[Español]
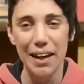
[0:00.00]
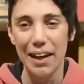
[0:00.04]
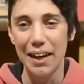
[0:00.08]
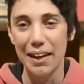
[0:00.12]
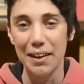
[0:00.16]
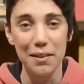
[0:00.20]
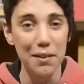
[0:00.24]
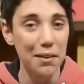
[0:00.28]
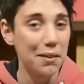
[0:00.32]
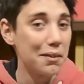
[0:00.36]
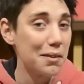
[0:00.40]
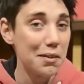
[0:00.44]

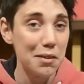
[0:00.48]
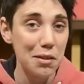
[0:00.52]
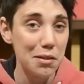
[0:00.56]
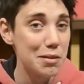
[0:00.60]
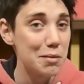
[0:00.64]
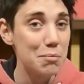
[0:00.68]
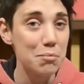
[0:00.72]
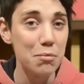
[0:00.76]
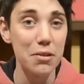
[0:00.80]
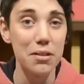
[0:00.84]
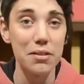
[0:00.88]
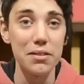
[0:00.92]
Entonces es
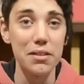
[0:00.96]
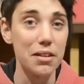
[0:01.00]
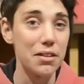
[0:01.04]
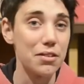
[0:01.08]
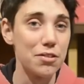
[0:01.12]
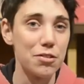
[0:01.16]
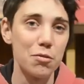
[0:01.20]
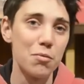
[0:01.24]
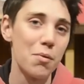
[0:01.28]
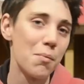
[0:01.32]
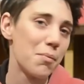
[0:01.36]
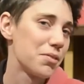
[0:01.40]
simplemente
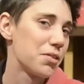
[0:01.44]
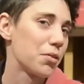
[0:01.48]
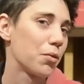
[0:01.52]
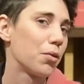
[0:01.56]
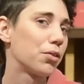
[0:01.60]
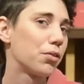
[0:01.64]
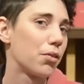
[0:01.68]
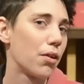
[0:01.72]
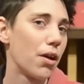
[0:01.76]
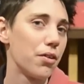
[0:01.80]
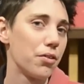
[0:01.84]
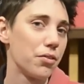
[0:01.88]
eso, me pasé
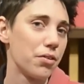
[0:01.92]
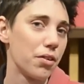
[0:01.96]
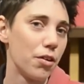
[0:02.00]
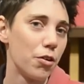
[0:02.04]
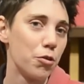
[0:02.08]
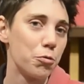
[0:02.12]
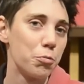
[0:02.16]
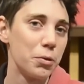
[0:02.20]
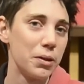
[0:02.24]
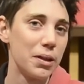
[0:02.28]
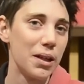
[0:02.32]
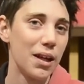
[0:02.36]
cuatro años en
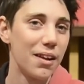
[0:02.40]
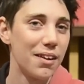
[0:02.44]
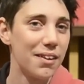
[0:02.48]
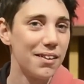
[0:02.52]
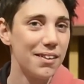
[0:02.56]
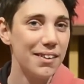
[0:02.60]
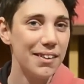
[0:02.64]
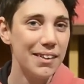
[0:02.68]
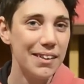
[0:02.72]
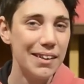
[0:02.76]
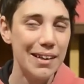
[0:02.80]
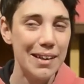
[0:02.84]
el
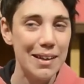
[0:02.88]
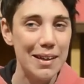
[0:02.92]
hospital,